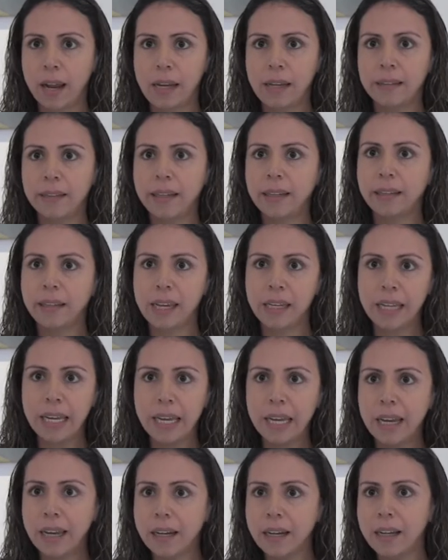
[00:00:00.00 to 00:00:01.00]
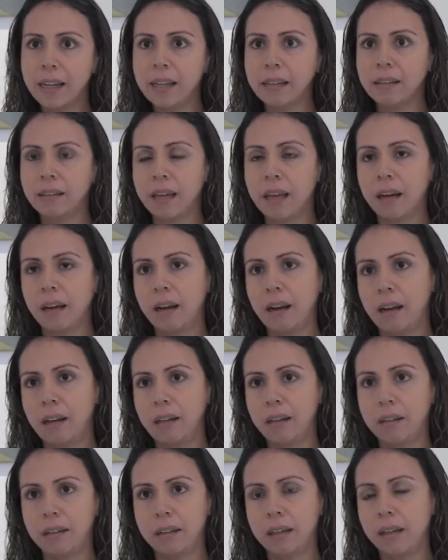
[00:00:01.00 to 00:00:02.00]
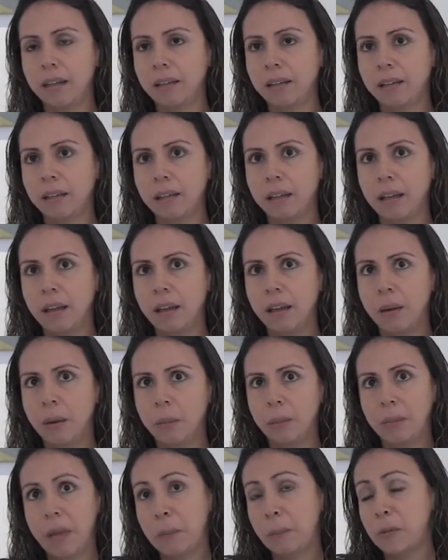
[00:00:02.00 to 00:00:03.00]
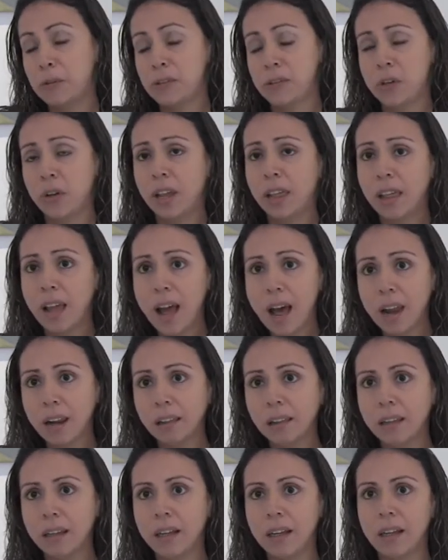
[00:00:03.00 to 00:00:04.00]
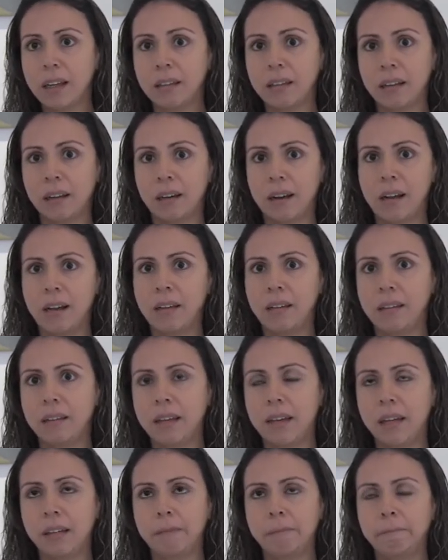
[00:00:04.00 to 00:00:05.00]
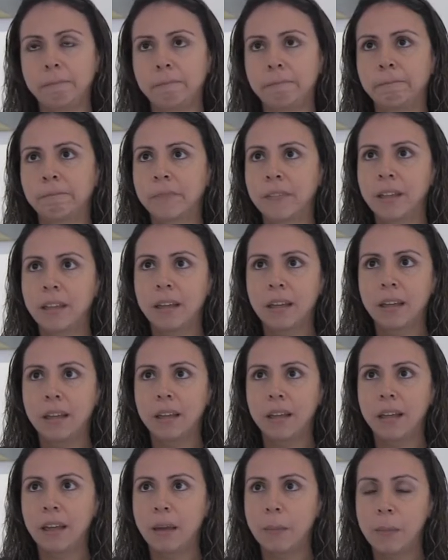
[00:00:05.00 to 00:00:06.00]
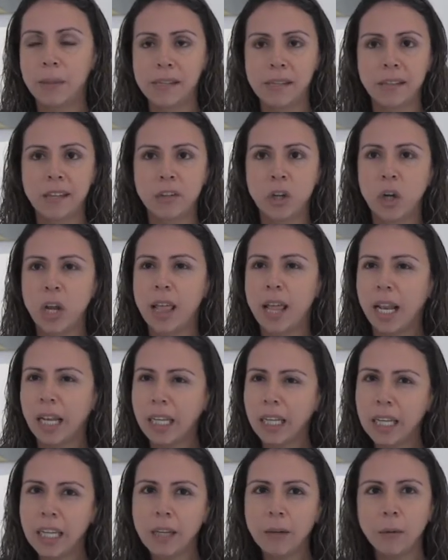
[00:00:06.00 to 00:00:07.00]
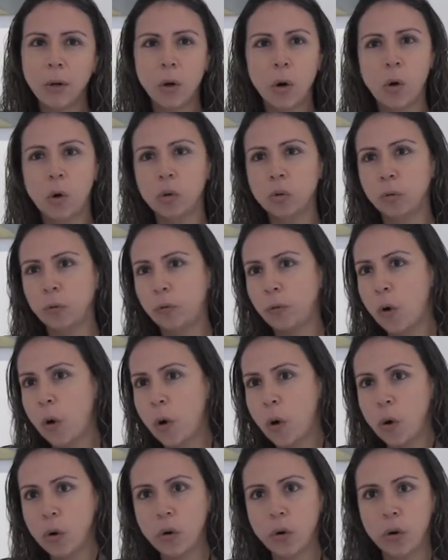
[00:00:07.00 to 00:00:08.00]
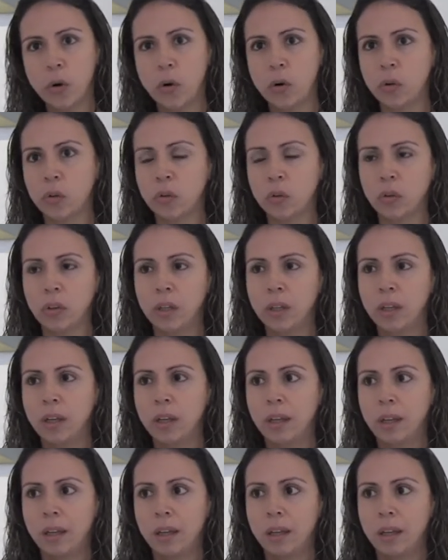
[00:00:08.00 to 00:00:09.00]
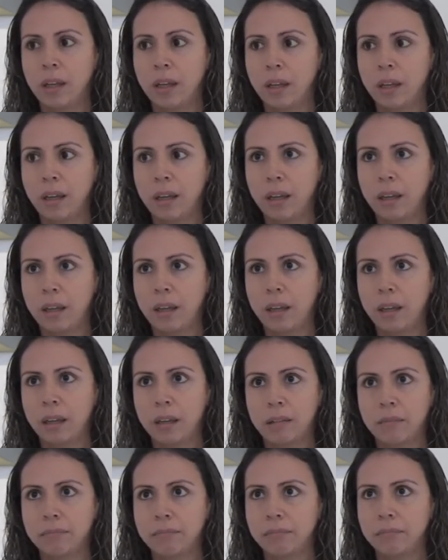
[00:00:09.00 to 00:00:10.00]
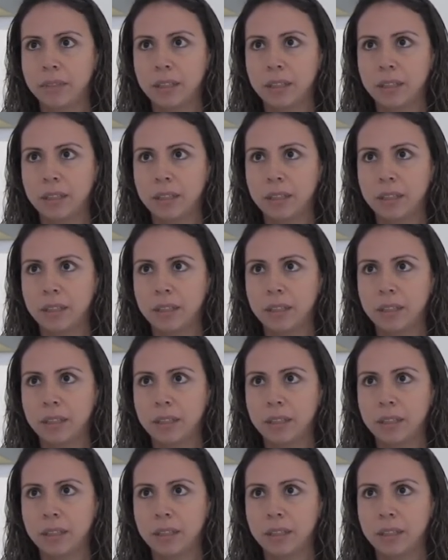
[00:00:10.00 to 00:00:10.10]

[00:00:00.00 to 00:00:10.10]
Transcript: realicen talleres, se realicen exposiciones de arte, se realicen eh, presentaciones de libros, foros, eh,